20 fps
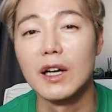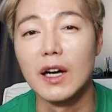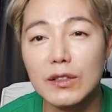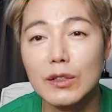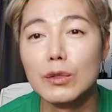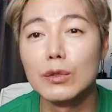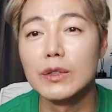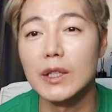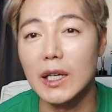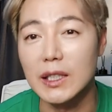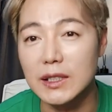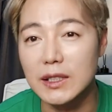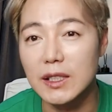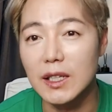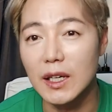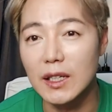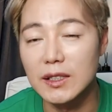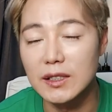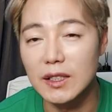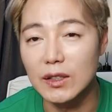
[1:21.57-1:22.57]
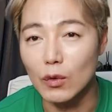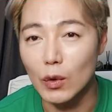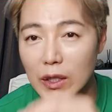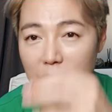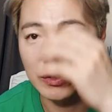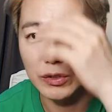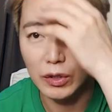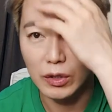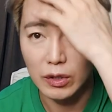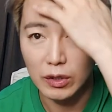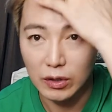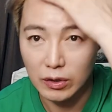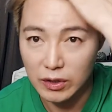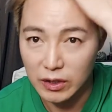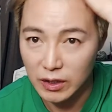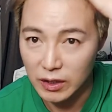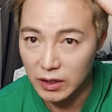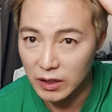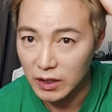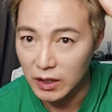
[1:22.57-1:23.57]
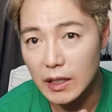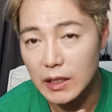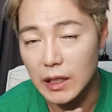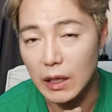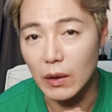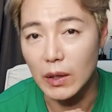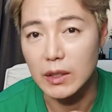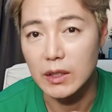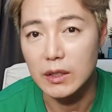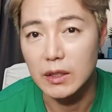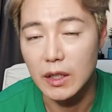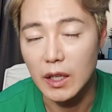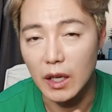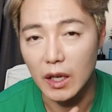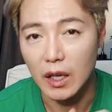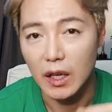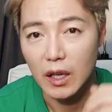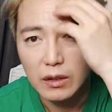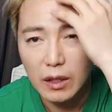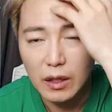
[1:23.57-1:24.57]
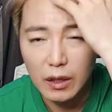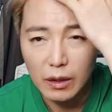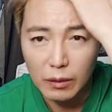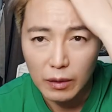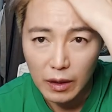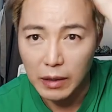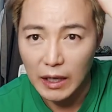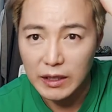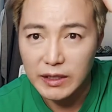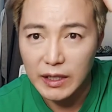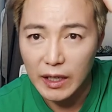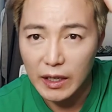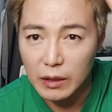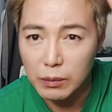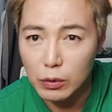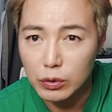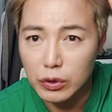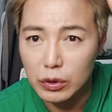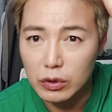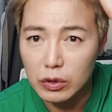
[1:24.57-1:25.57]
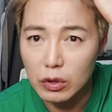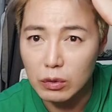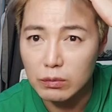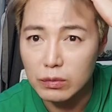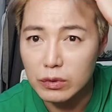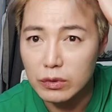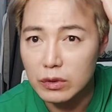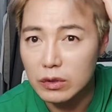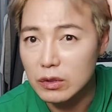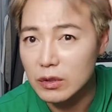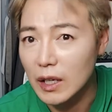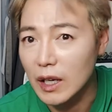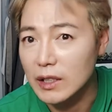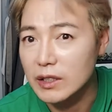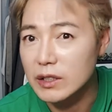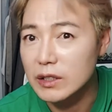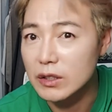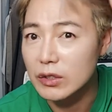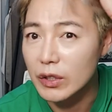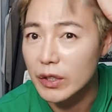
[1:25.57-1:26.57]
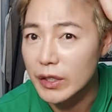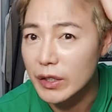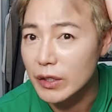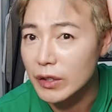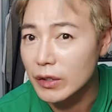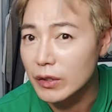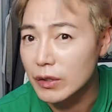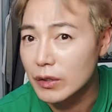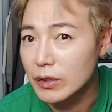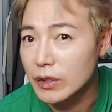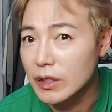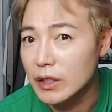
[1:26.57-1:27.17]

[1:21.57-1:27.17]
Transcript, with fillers: 그러고 나니까 이제 완전히 색깔이 나왔는데, 근데 많이 해보셨던 분들은 아실 거예요.